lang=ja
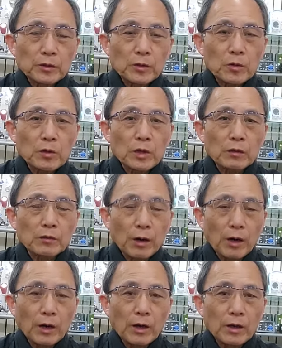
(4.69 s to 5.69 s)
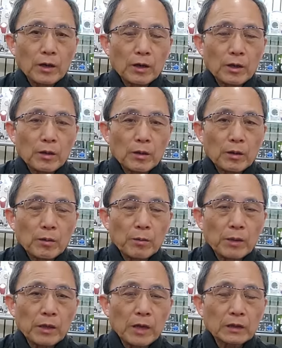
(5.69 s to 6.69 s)
今回は
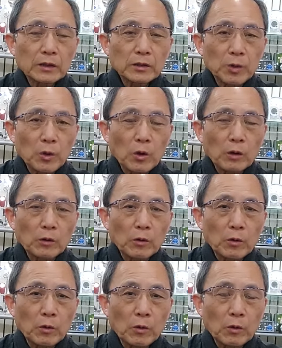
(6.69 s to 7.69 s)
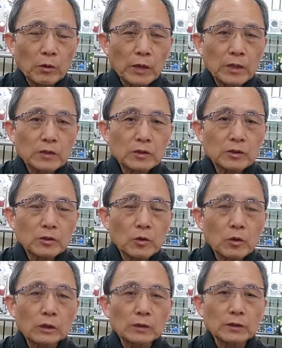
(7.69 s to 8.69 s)
メガネのあのレンズ
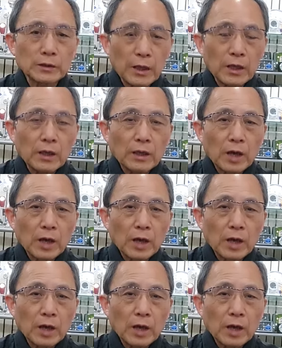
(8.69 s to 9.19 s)
交換ですね